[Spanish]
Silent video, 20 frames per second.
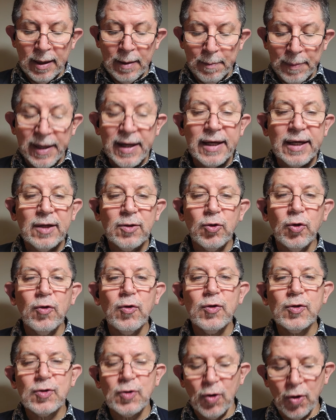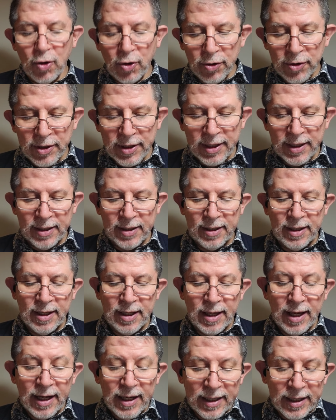para que todos honren
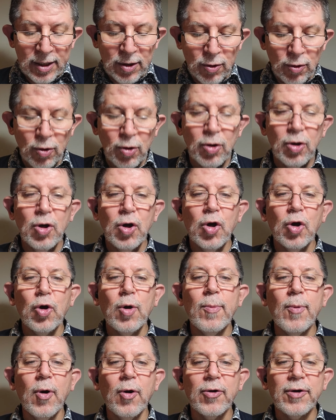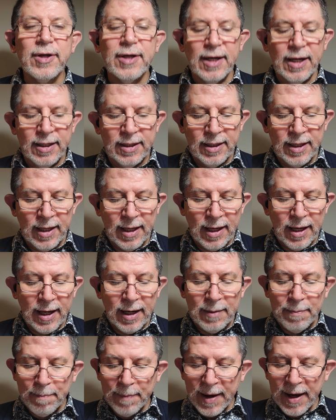al Hijo como honran
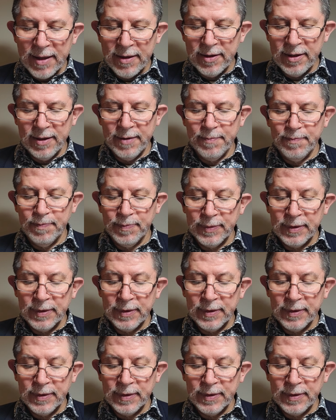al Padre.